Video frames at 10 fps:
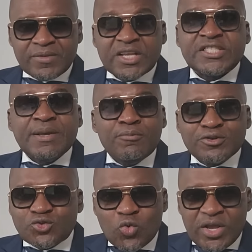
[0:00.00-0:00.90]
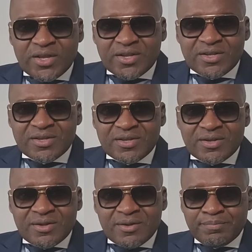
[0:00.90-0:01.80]
C'est mon souhait.
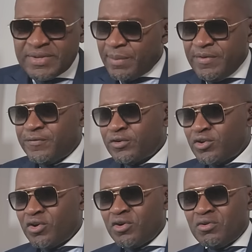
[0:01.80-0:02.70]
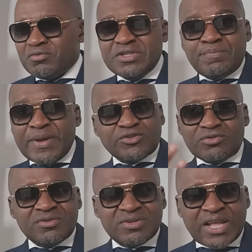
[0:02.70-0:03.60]
Biabim ni
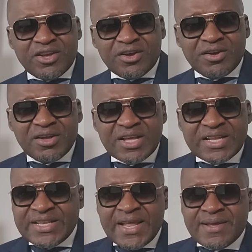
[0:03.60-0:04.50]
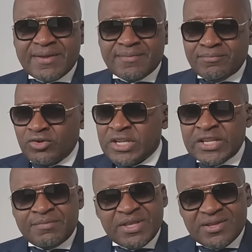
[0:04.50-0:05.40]
personne d'ailleurs, n'est mon
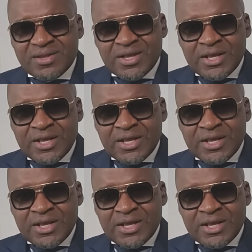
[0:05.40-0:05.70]
ennemi.